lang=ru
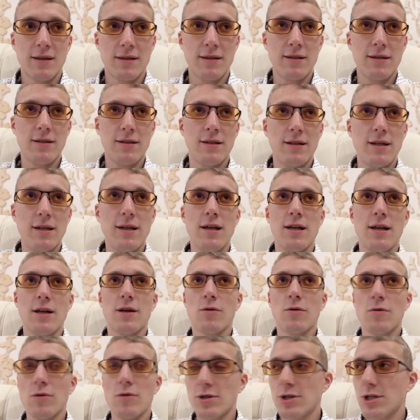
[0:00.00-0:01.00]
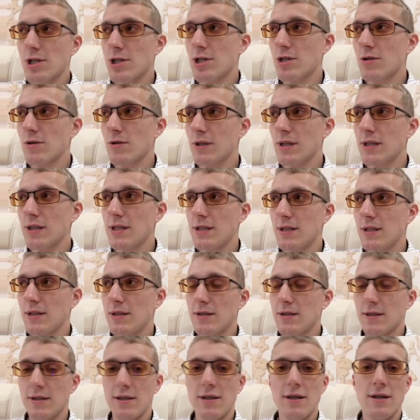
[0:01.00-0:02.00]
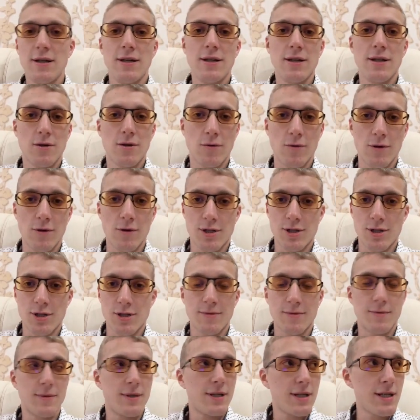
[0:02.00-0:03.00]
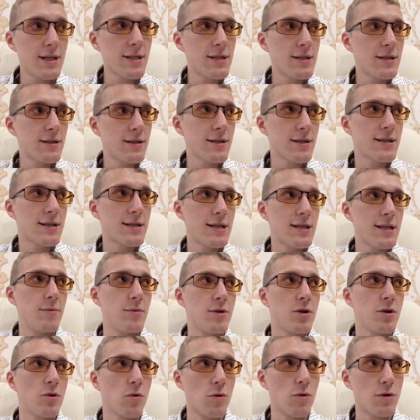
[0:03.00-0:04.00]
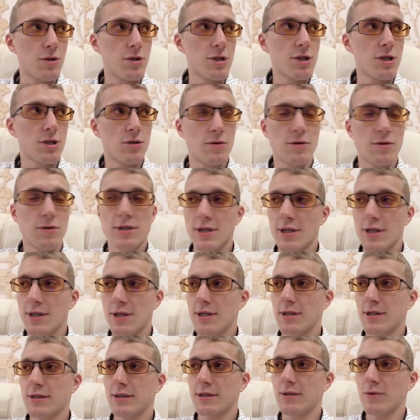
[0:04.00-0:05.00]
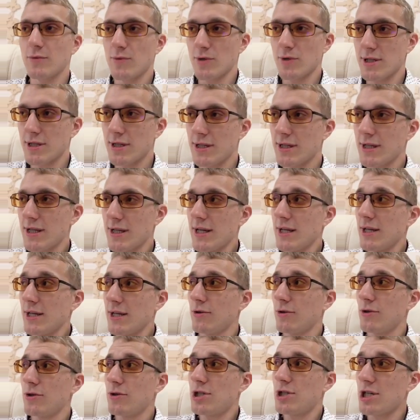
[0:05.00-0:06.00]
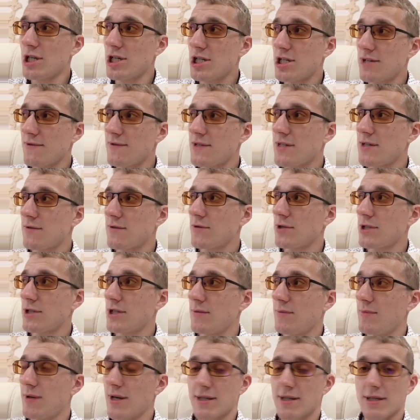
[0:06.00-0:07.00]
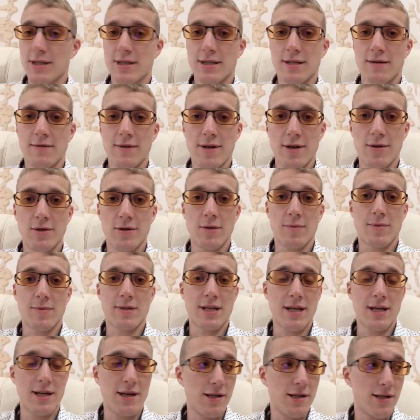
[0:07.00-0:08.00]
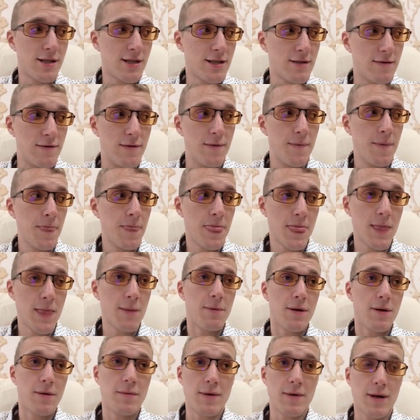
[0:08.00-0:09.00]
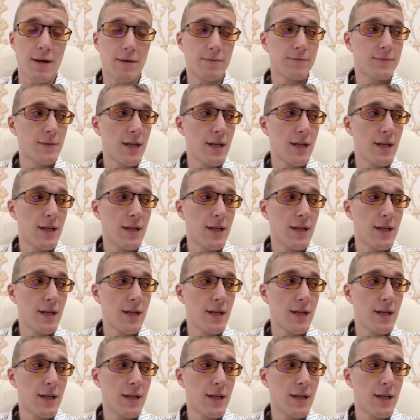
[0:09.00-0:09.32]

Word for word: Ты или хочешь что-то делать, или не хочешь. Если ты сам не хочешь, но делать это нужно, то чаще всего тебя заставляют обстоятельства – Например,